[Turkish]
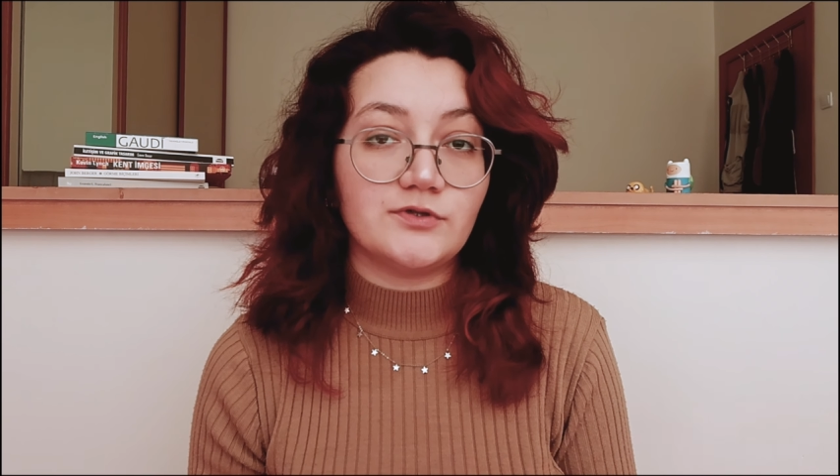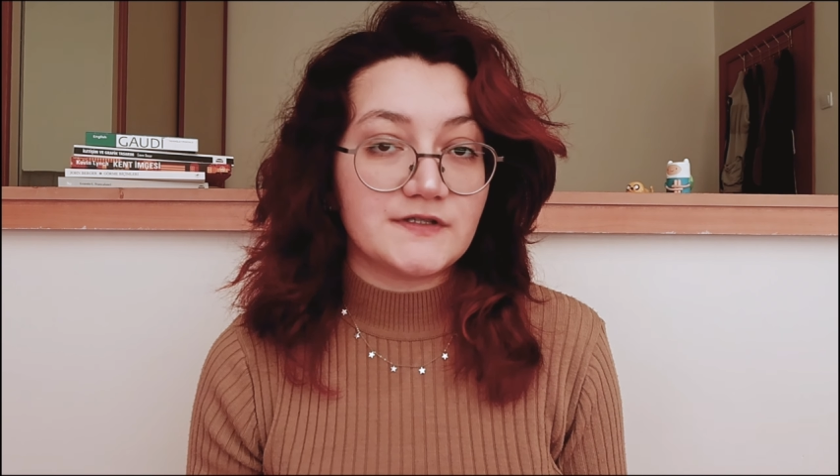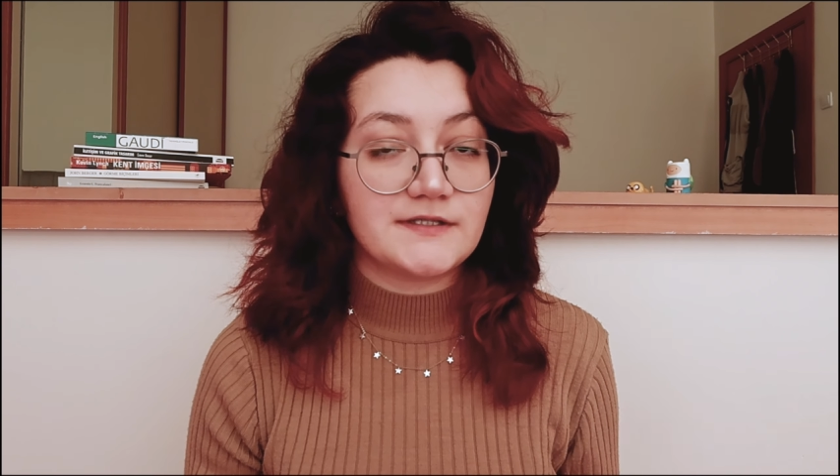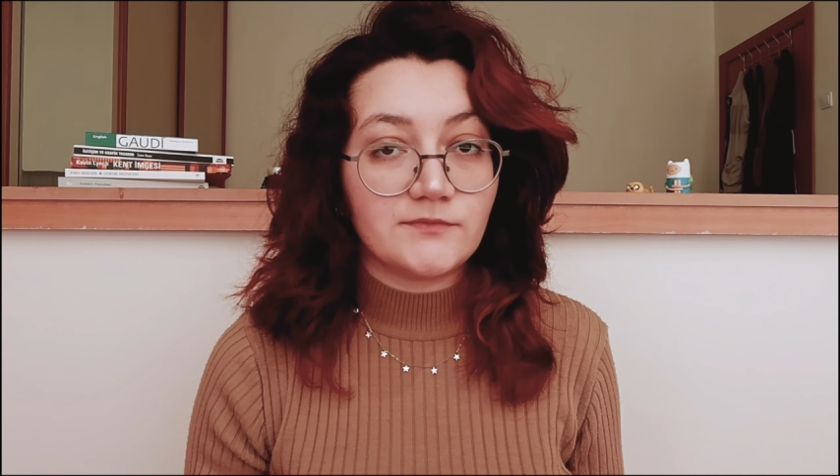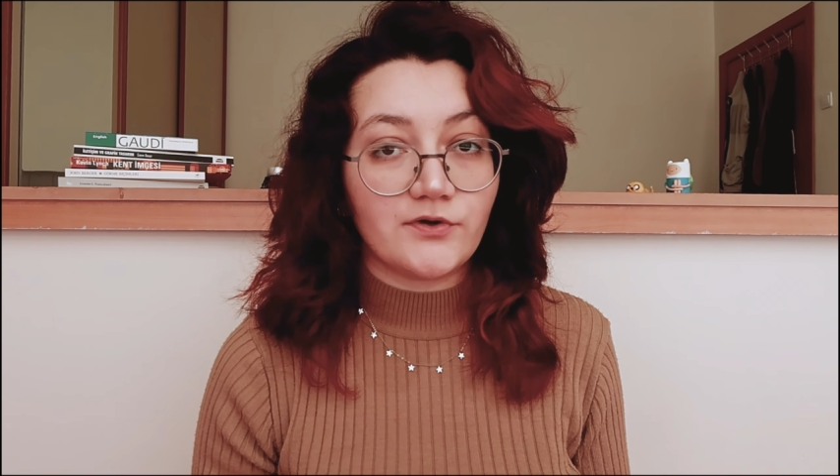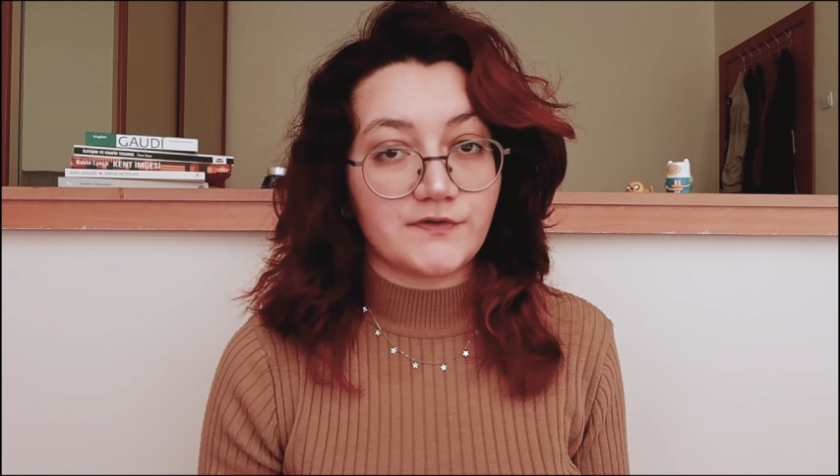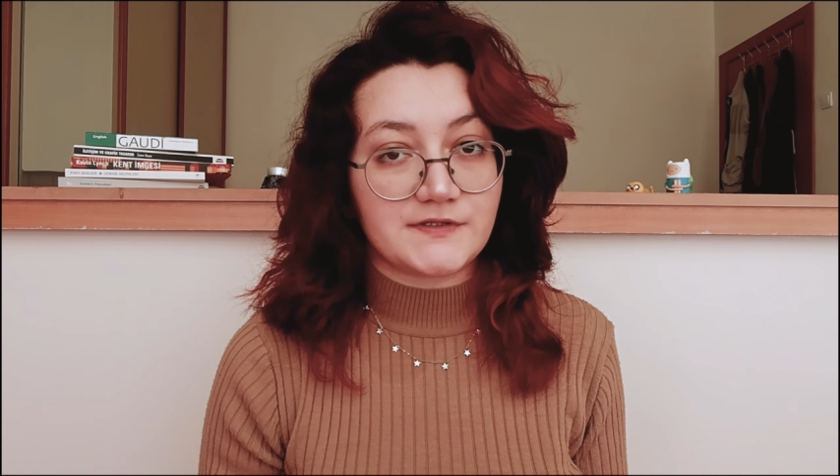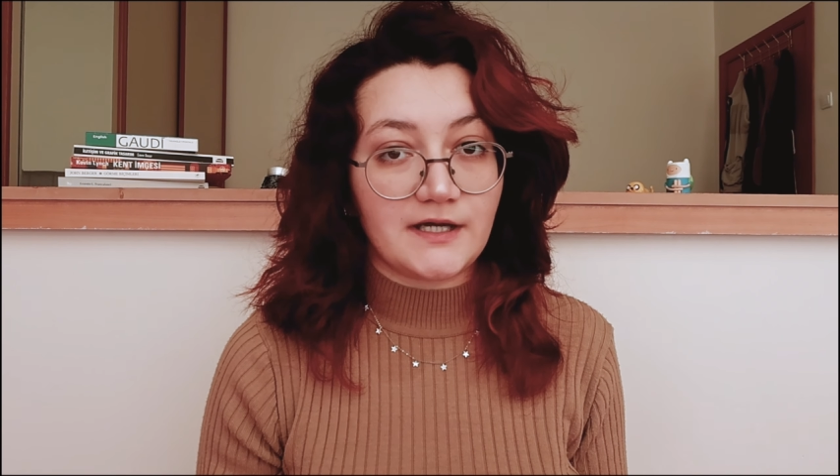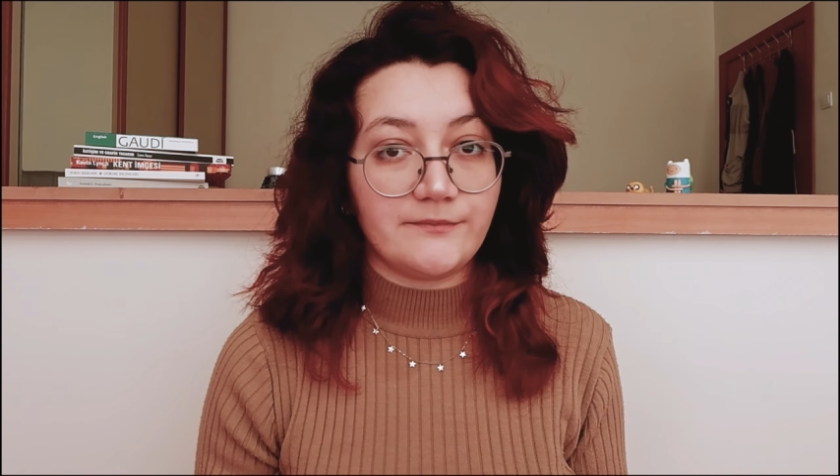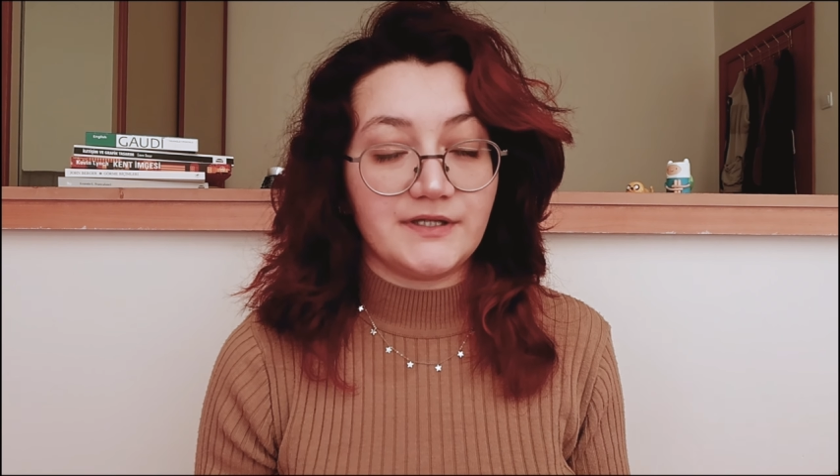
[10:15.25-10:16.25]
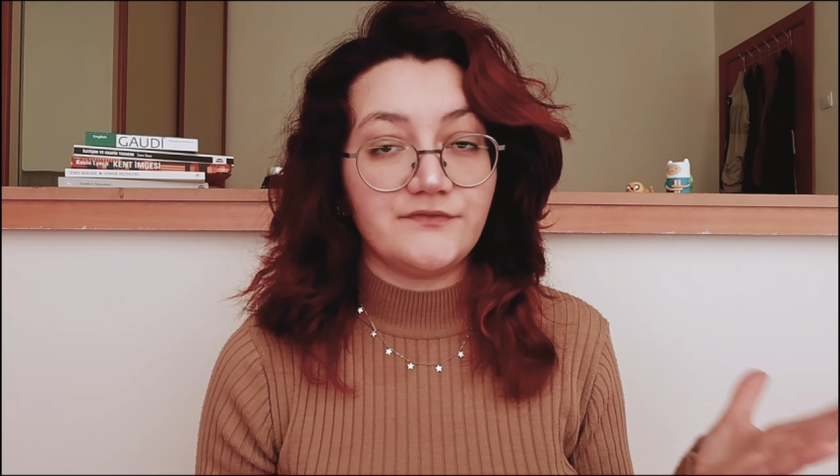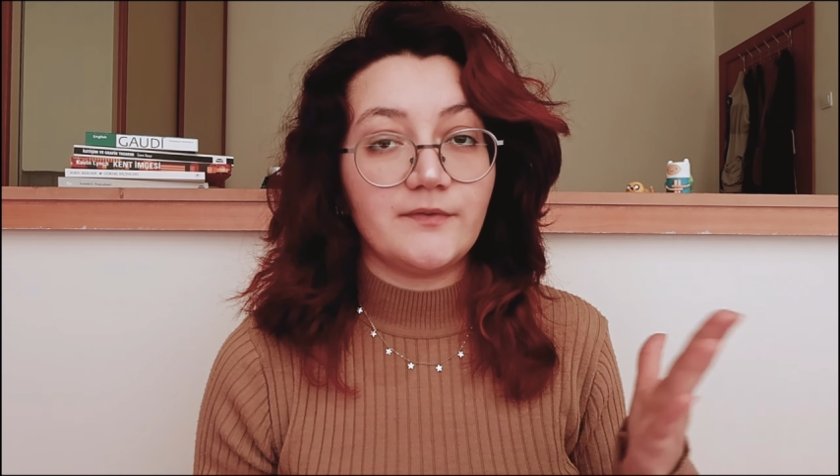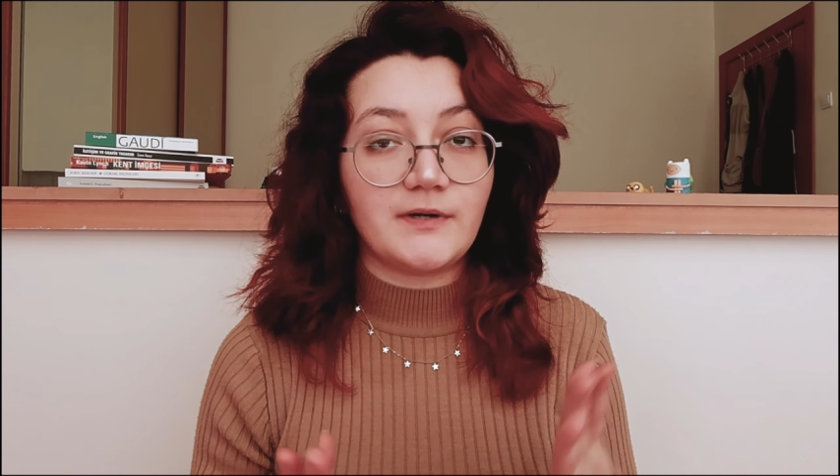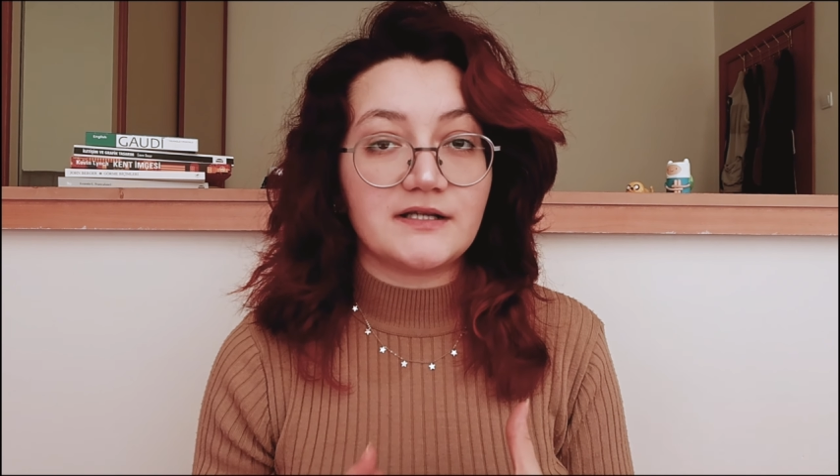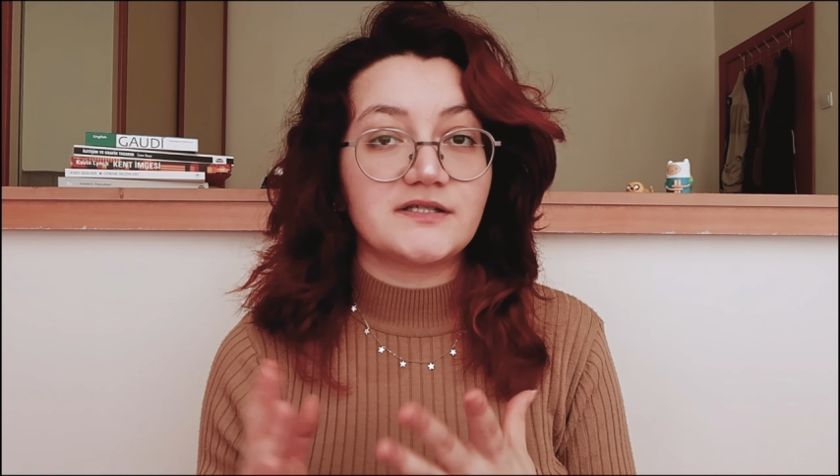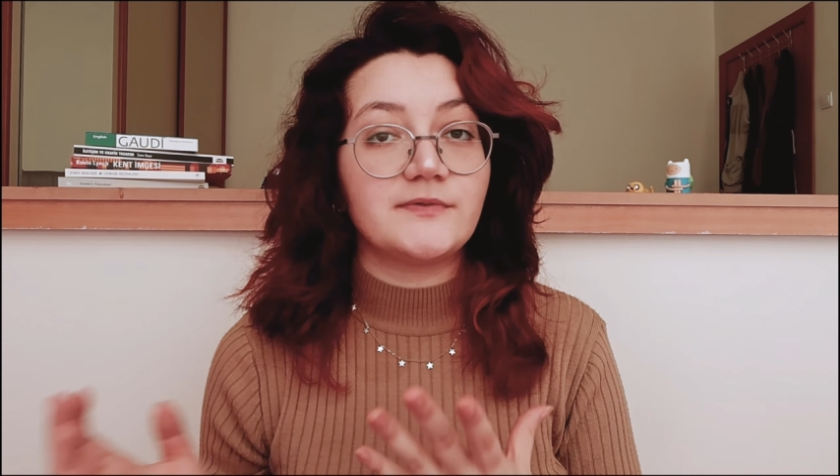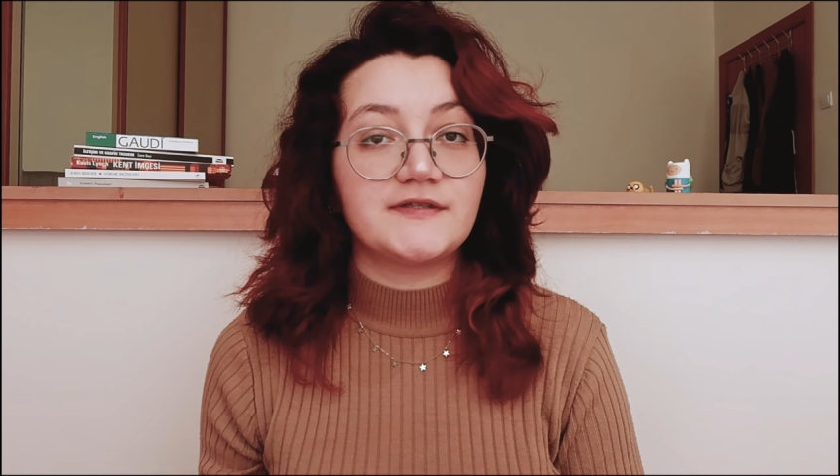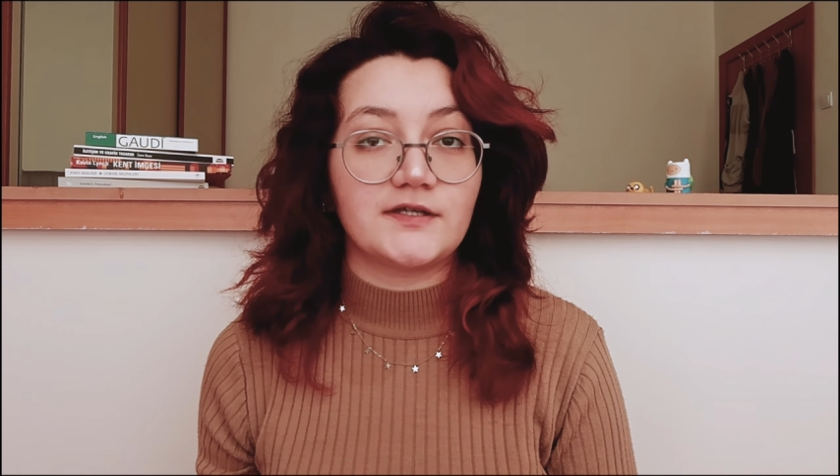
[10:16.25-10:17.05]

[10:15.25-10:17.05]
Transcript: üretim yöntemleri ve malzeme